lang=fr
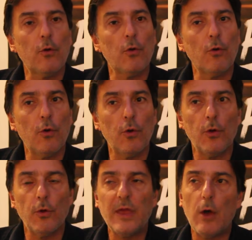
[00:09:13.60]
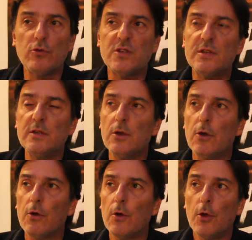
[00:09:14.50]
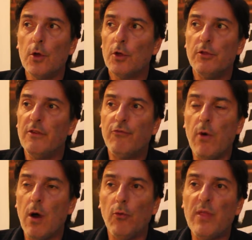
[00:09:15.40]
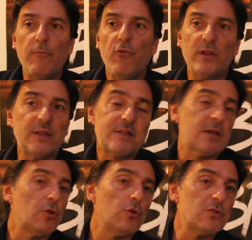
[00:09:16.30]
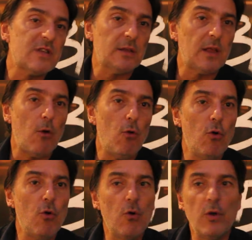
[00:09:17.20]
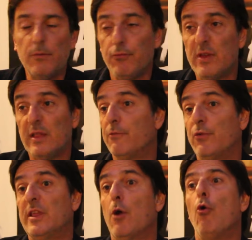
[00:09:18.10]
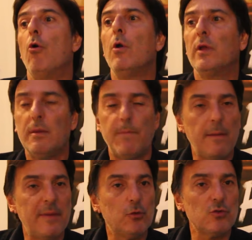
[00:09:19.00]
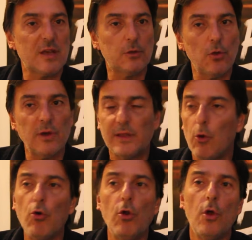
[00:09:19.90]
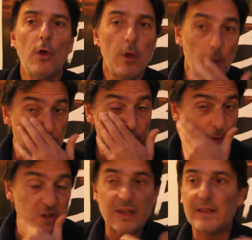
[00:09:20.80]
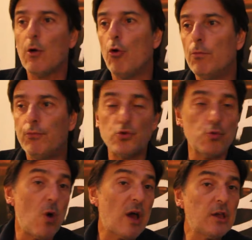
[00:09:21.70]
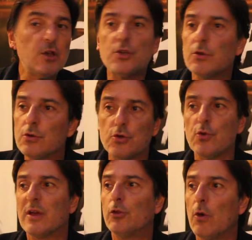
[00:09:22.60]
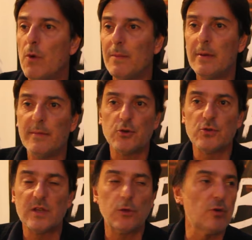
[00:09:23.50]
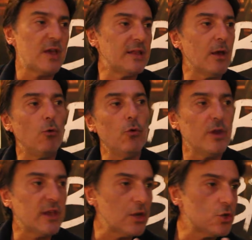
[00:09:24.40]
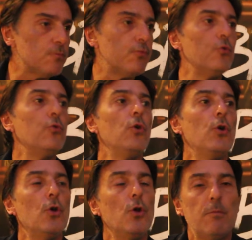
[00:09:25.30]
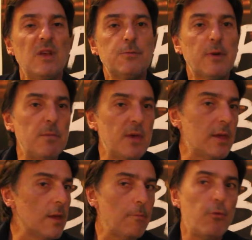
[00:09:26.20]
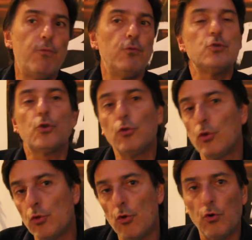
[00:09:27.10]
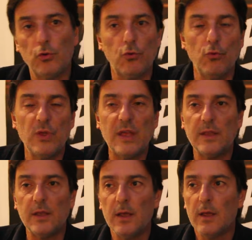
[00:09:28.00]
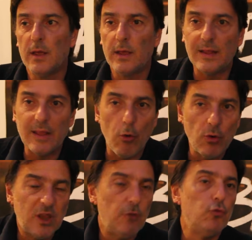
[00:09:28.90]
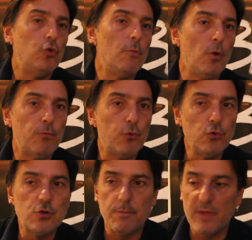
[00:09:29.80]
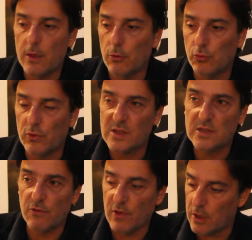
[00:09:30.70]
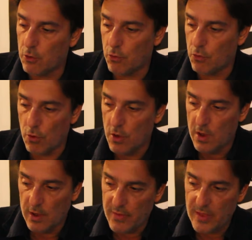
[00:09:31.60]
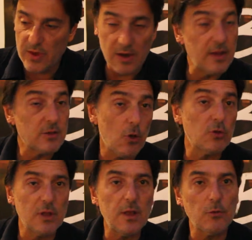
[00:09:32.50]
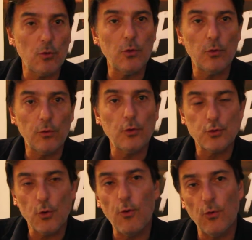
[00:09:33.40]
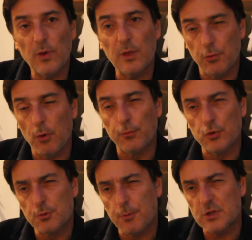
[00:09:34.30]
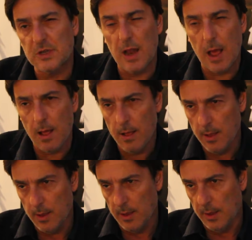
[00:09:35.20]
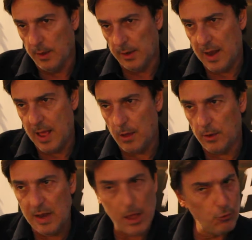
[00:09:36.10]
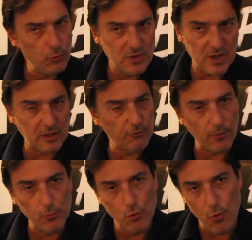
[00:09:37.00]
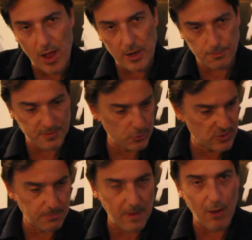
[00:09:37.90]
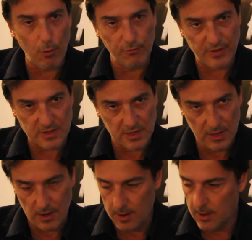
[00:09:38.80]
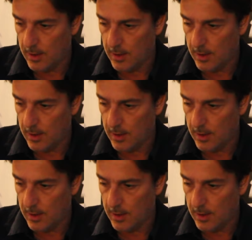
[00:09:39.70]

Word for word: qu'il y a aussi, des fois on aime voir des acteurs dans certains rôles, et puis il y a des fois des rôles qui permettent aux acteurs, et des rôles, je pense qu'il y a des rôles plus ou moins riches, je suis acteur moi-même, et je sais qu'il y a des rôles dans lesquels je peux m'exprimer un peu plus que dans d'autres, où il y, des, il y a des rôles qui vous demandent plus, mais en tout cas c'est vrai que Daniel est extraordinaire dans, mm. ce rôle. Et puis en plus, je pense qu'il a, il a, il a eu une certaine forme de courage parce que c'est pas un rôle facile.